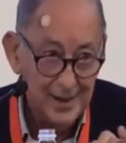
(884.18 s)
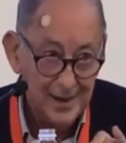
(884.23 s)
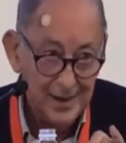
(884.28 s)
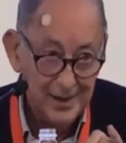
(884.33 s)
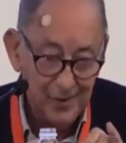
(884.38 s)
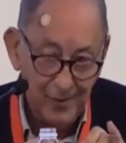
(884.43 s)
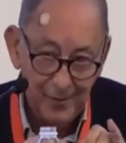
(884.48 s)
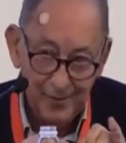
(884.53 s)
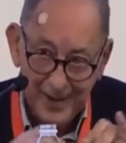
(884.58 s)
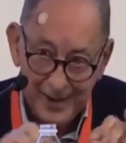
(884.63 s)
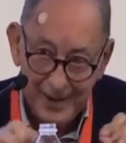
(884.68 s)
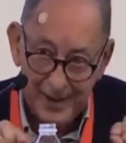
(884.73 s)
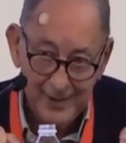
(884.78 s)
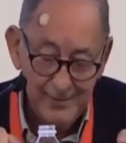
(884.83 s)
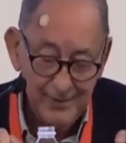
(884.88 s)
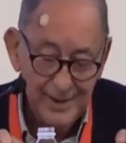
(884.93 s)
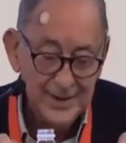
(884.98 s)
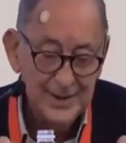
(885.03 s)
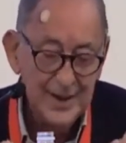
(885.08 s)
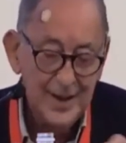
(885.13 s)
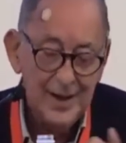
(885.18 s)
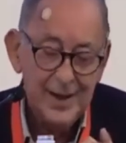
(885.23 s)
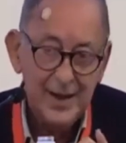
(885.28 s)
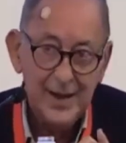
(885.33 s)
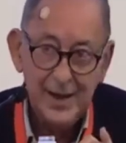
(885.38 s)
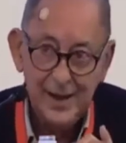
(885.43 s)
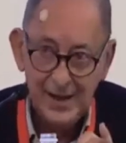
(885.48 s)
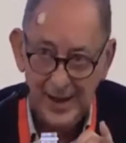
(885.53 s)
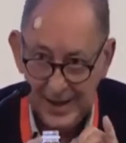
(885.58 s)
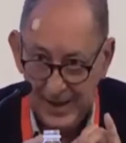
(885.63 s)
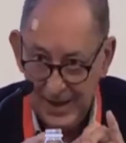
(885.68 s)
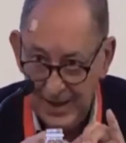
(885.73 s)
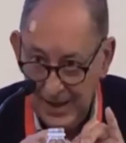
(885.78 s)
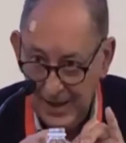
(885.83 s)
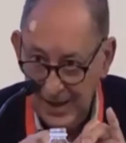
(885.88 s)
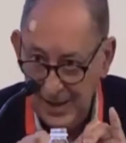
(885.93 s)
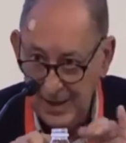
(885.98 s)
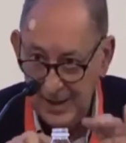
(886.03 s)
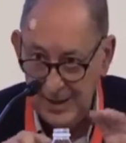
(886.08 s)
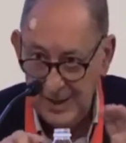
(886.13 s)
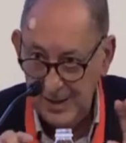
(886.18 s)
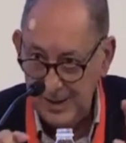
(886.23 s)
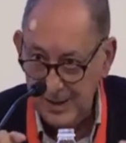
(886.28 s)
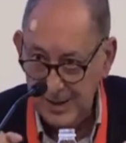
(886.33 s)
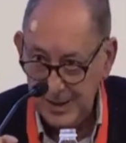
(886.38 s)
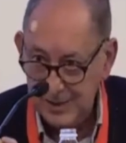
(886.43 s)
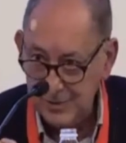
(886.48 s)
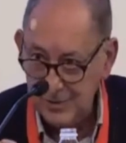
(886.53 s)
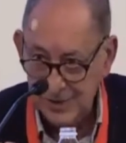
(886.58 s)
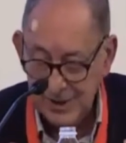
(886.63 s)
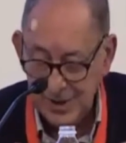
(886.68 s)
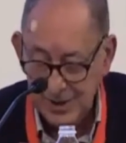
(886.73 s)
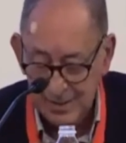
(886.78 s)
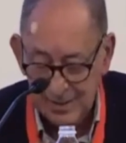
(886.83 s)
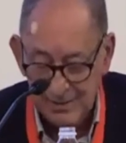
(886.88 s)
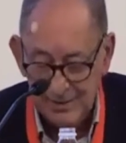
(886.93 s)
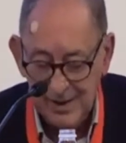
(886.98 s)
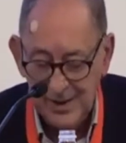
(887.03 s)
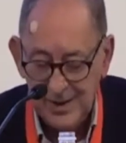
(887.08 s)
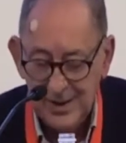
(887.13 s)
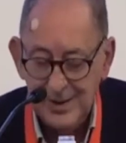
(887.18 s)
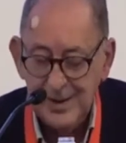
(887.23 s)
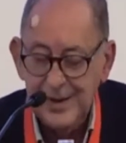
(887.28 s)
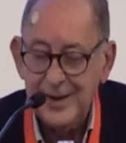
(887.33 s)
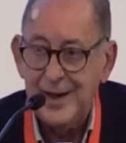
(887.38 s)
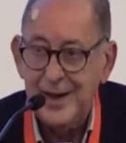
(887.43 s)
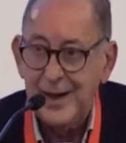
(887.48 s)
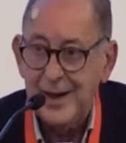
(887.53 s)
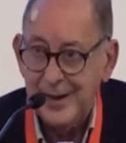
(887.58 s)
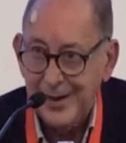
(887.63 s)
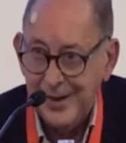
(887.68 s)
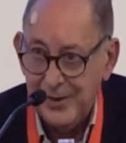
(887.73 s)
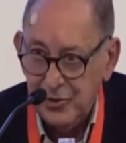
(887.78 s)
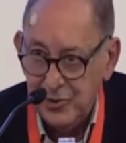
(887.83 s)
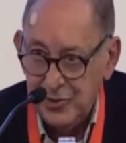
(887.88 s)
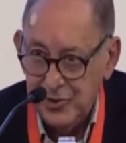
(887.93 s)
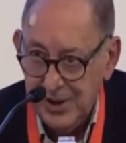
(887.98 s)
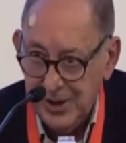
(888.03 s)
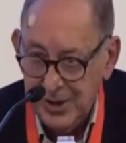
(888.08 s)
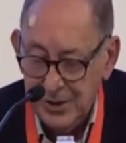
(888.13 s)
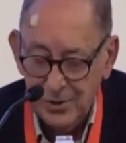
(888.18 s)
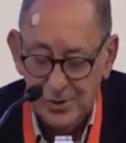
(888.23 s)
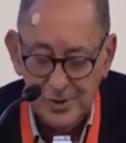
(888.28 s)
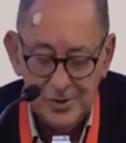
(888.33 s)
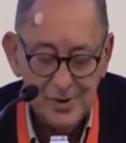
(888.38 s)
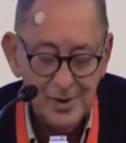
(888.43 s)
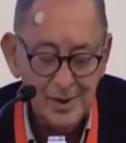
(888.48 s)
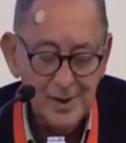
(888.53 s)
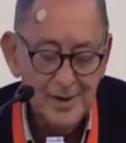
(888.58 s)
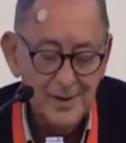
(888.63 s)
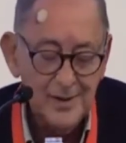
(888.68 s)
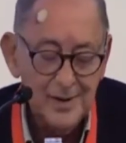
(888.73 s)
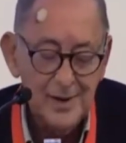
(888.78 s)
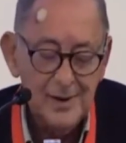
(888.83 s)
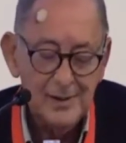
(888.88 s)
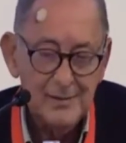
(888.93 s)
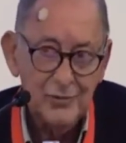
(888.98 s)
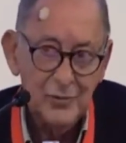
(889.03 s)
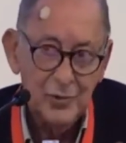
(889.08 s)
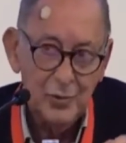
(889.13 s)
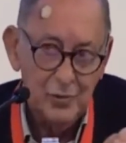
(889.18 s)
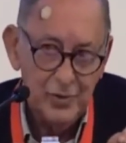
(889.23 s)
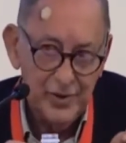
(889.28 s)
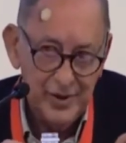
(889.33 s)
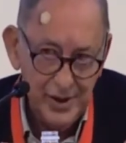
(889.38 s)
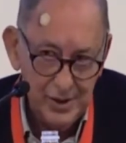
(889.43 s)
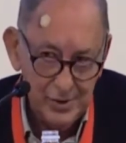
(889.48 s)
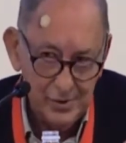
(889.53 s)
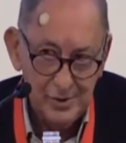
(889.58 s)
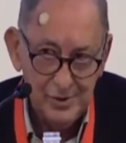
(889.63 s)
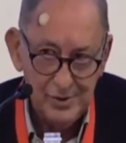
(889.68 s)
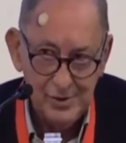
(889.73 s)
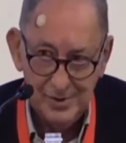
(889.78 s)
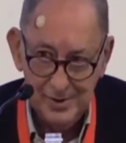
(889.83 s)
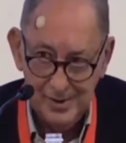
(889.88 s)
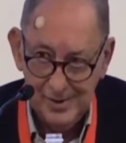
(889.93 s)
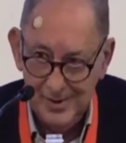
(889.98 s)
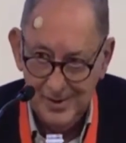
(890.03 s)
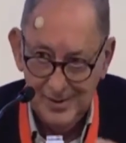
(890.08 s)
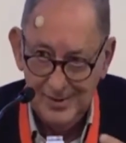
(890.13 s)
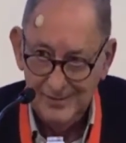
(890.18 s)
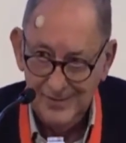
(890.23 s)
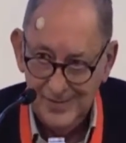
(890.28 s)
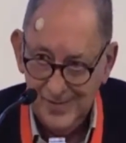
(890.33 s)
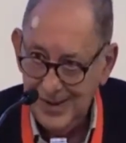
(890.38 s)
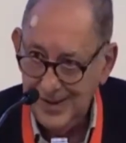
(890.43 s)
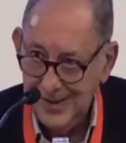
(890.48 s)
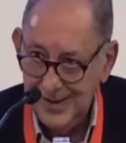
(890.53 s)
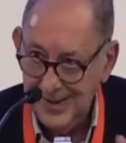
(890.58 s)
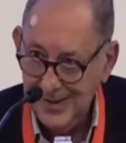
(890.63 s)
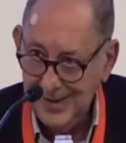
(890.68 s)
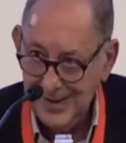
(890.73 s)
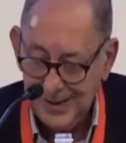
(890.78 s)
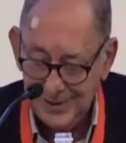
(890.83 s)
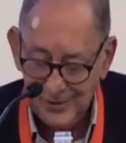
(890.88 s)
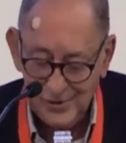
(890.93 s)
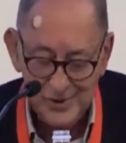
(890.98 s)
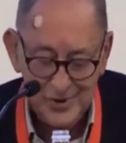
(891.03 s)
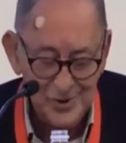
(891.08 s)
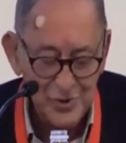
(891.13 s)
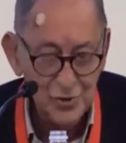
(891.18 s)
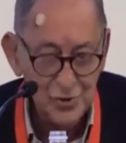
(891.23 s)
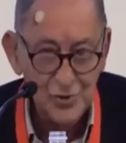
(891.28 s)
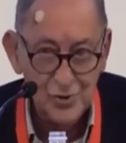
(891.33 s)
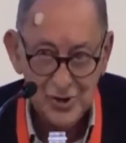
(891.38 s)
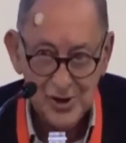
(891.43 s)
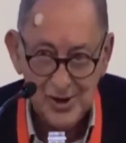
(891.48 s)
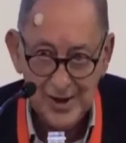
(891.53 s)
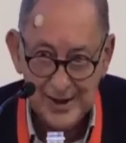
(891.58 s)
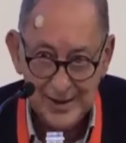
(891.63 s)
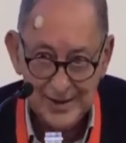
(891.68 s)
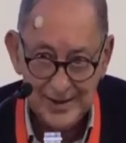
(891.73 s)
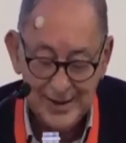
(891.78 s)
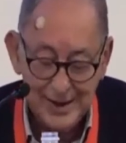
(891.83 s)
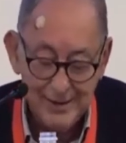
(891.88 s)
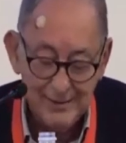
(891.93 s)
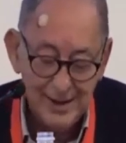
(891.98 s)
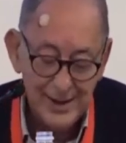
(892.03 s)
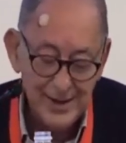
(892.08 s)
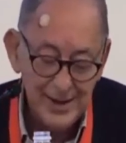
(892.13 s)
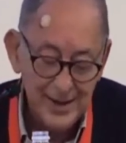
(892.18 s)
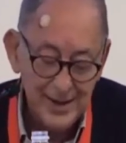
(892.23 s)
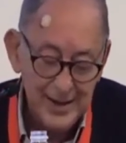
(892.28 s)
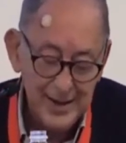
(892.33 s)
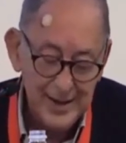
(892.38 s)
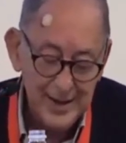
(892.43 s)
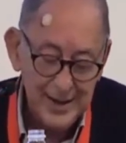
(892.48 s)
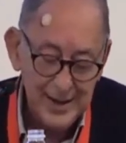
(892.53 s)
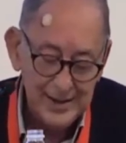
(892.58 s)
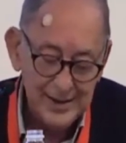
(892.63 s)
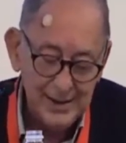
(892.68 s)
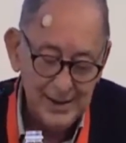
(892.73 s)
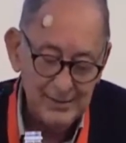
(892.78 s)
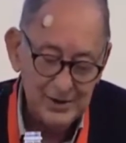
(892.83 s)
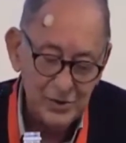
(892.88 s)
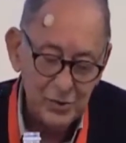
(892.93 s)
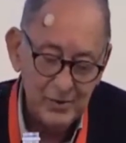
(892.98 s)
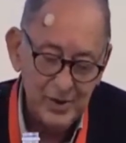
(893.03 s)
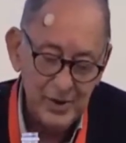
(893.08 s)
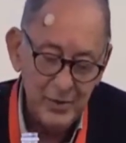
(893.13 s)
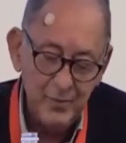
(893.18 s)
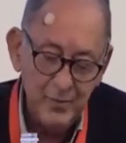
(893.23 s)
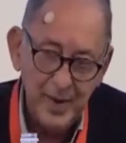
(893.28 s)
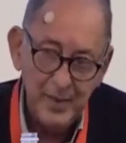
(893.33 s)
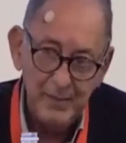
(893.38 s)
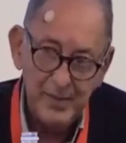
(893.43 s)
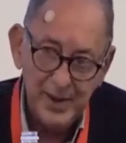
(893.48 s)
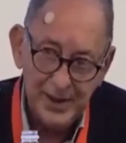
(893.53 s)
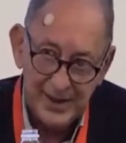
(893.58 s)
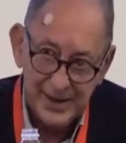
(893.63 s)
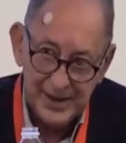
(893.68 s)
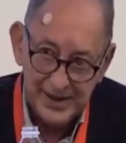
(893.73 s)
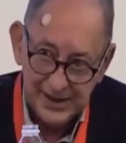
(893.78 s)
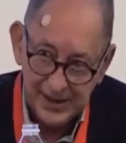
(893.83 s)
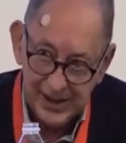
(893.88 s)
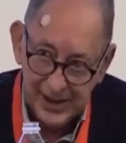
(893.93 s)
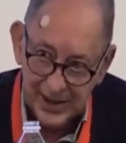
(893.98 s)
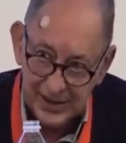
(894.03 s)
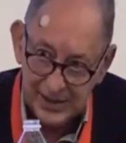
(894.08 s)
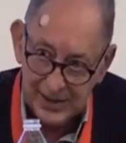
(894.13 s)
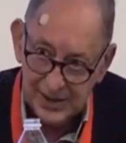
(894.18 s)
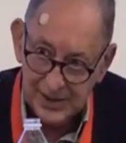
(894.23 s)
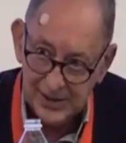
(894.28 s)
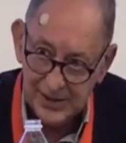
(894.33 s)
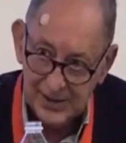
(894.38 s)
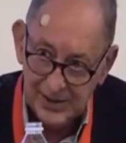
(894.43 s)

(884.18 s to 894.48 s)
Los palleves era la cosa, era, eran redonditos, dulcitos, eh, a los niños nos encantaba, y estaban sobre un papel de estraza.